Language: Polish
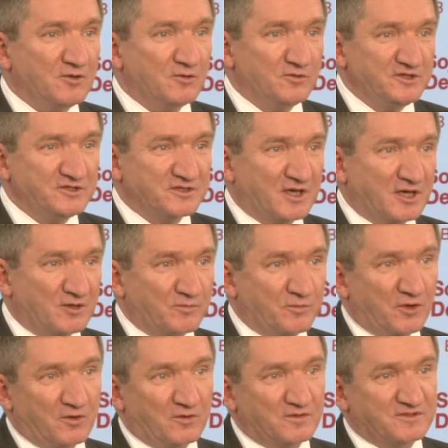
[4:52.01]
ulicach,
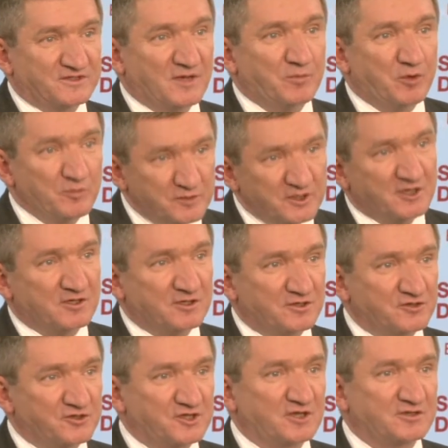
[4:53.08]
bo
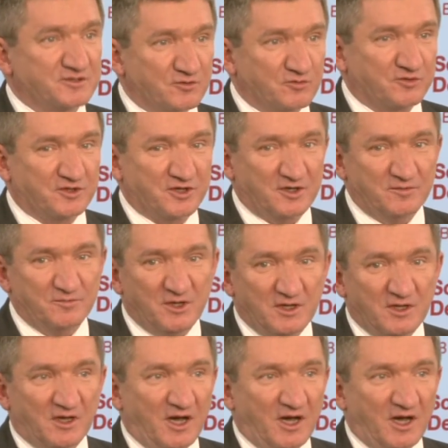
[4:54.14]
zapomnieli z szacunkiem,